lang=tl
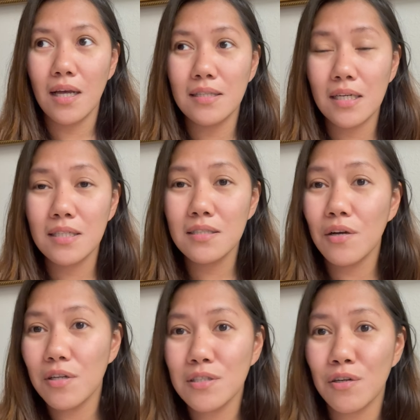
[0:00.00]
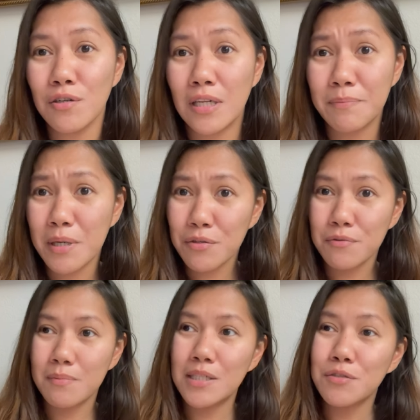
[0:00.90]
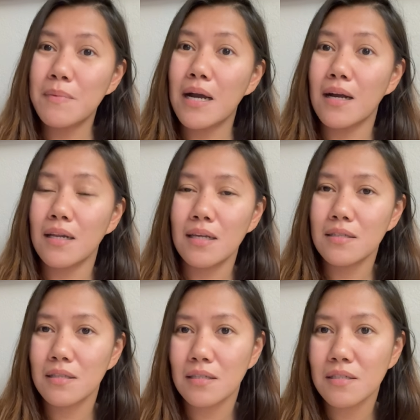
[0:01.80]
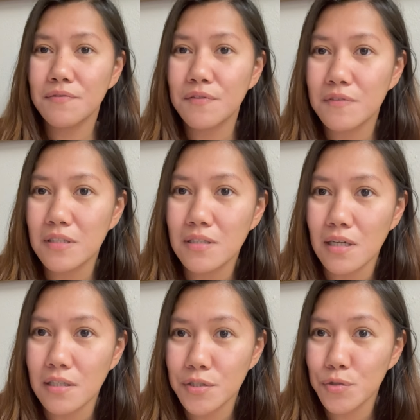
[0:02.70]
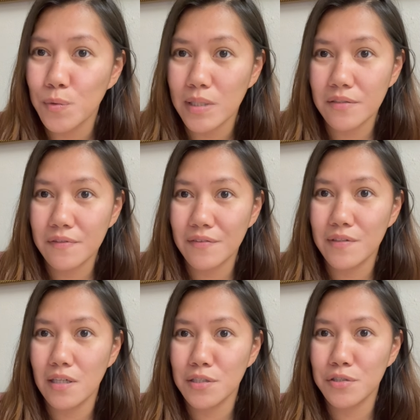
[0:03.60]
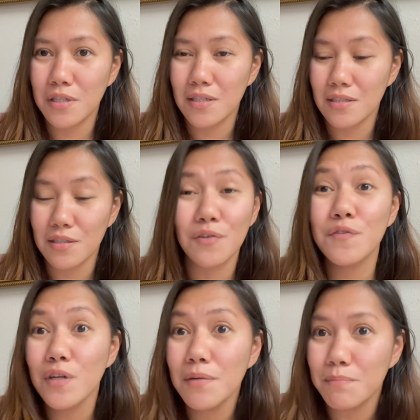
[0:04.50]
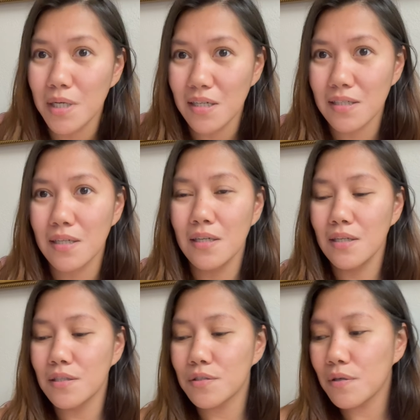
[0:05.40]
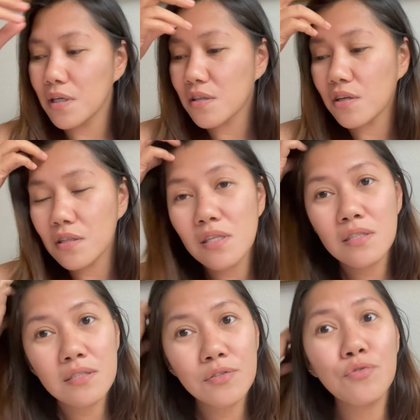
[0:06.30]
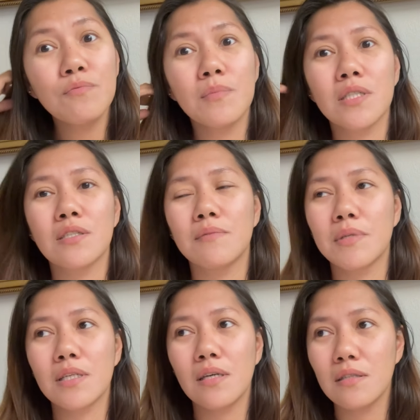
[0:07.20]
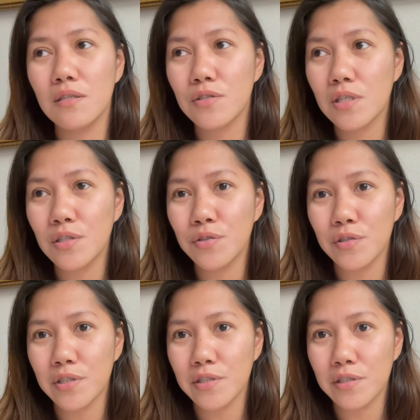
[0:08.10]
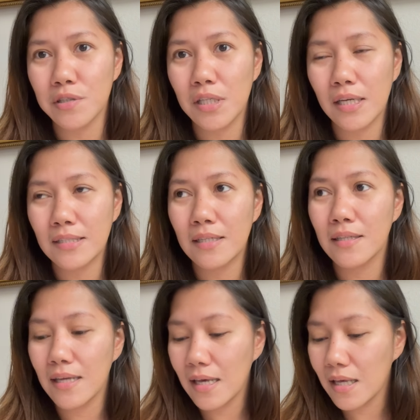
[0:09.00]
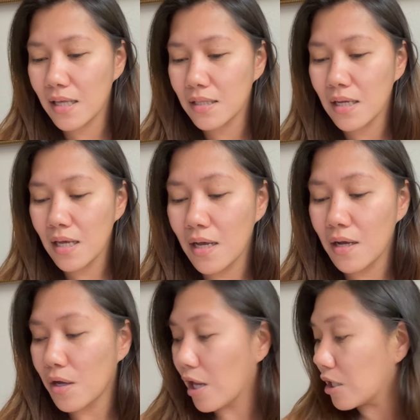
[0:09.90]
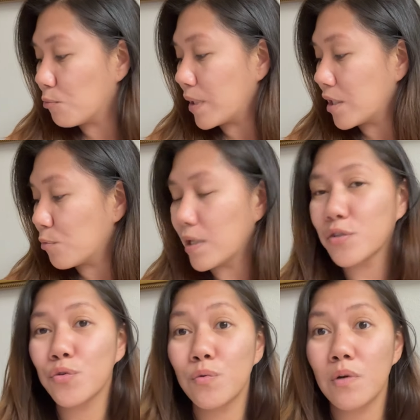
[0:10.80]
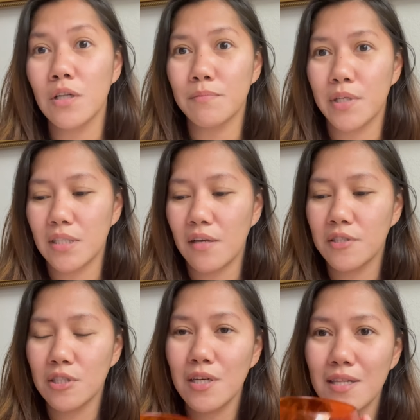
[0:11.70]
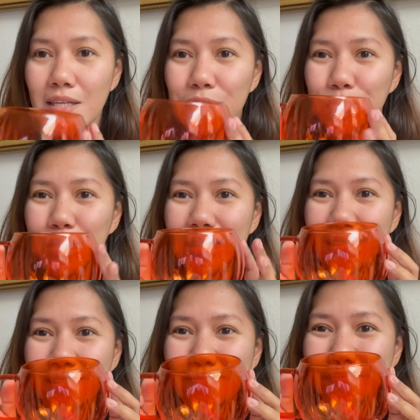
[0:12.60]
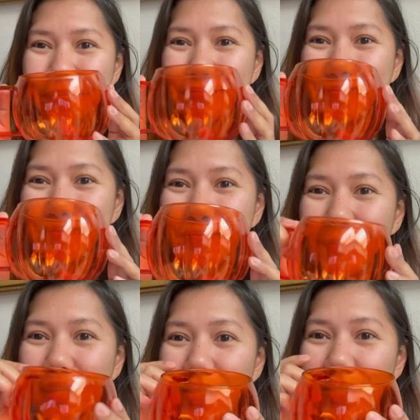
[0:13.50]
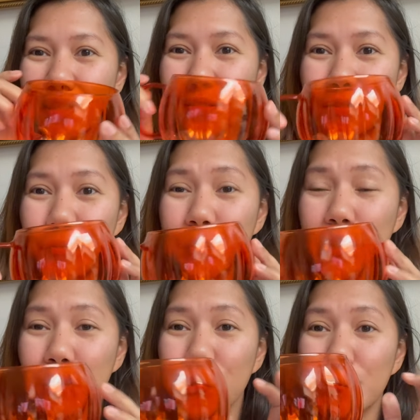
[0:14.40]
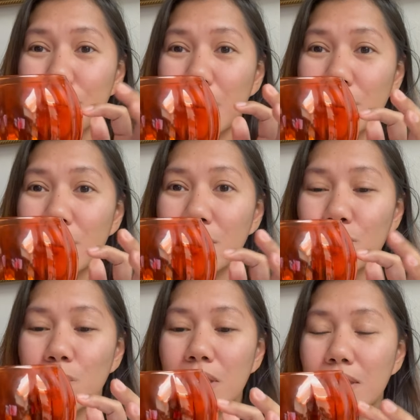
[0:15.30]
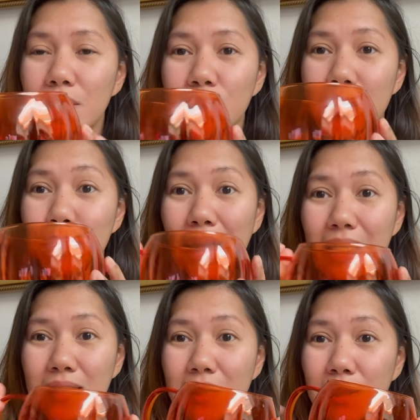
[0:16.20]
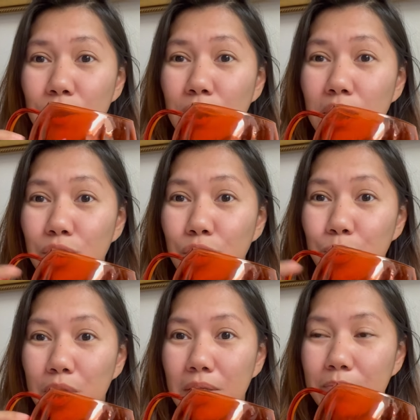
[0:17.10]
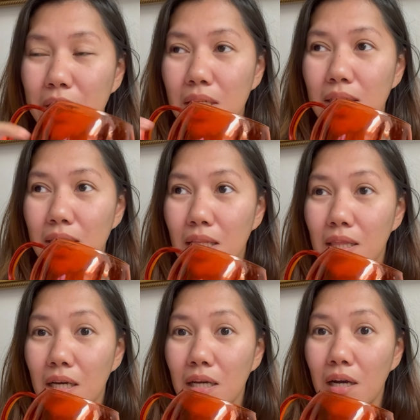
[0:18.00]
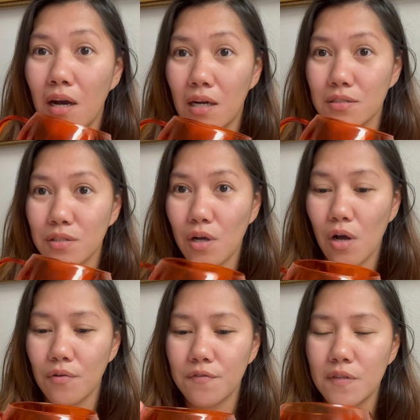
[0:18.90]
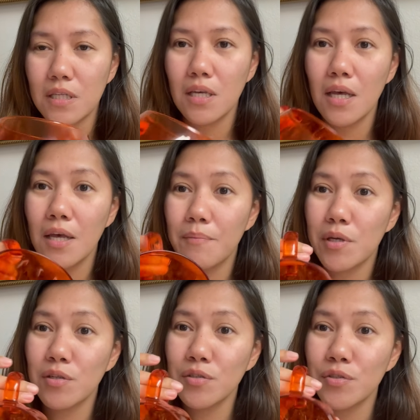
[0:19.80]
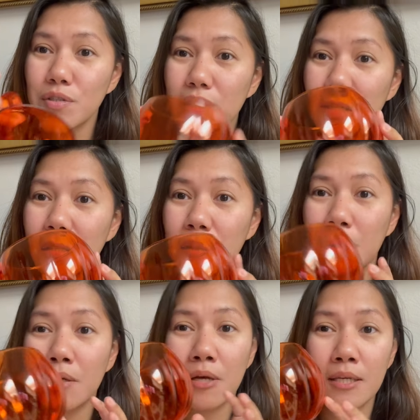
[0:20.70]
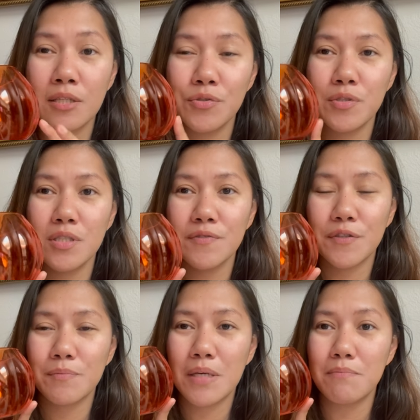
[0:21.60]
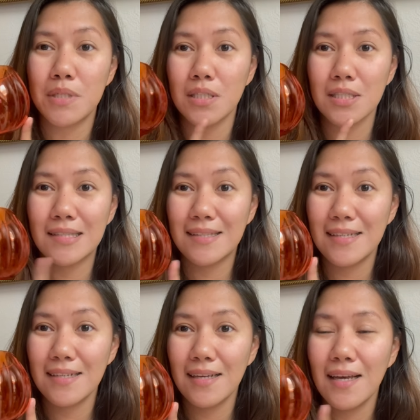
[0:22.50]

nakikita ko lang siya online. Pero medyo mahal. Like, nasa $15 to $25 yung nakikita ko for a mug. So, I thought that's too much naman. Kaya hindi ko siya in-order online. And then, uh, when I went to Walmart, I saw this one. Super cute, pero this one is just plastic. So, hindi ko to pwedeng paglagyan ng hot coffee. Pero, ang cute na rin, di ba? I can use this for my milk tea.